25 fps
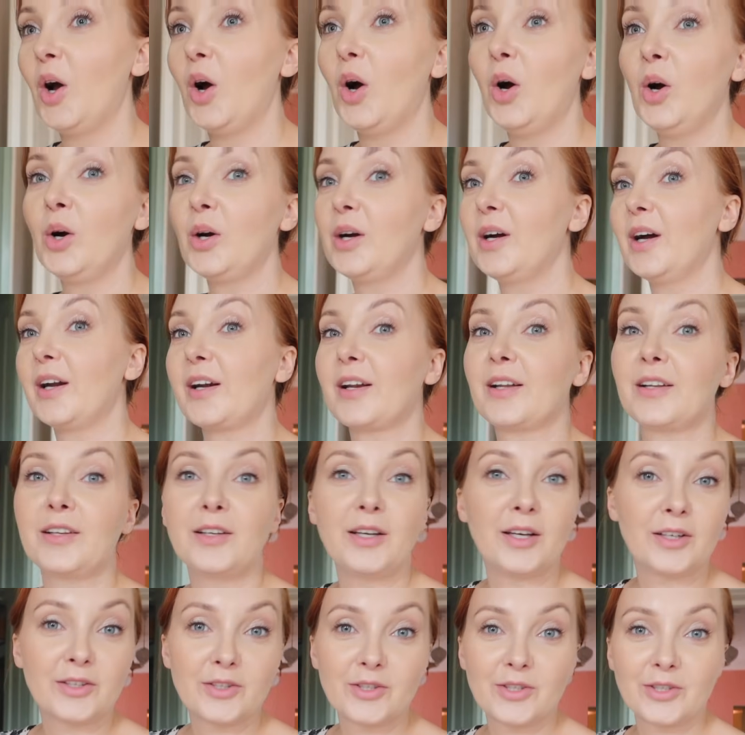
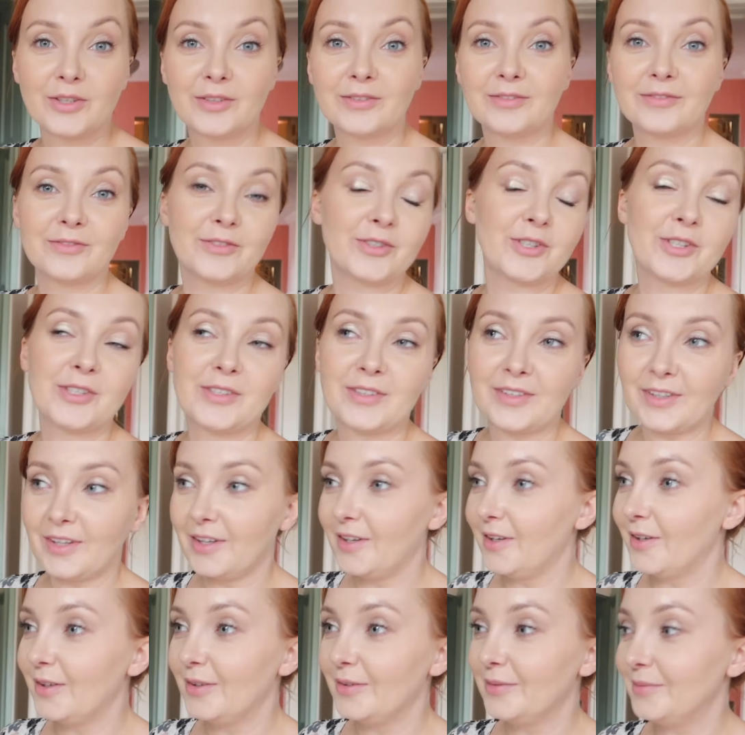Ogarniacz
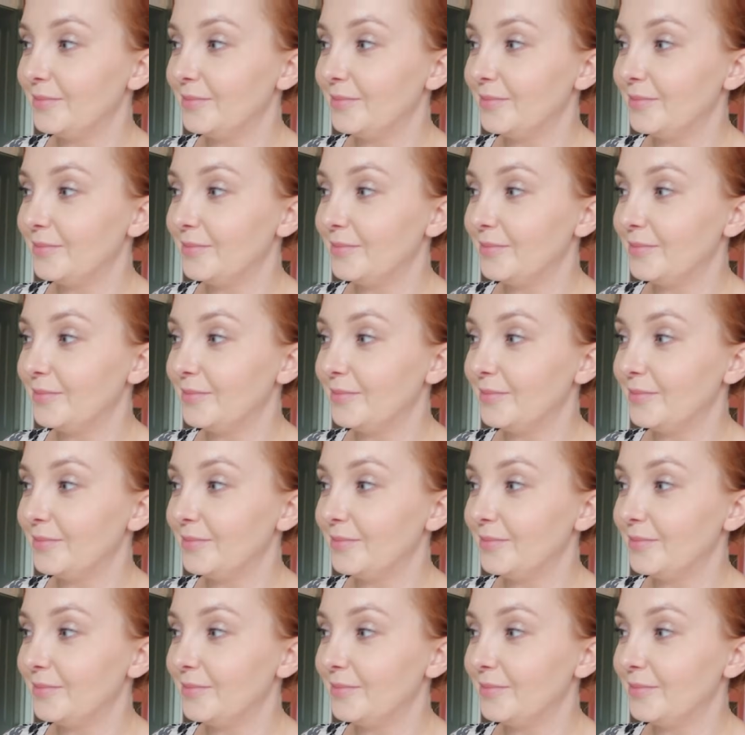wszystkiego.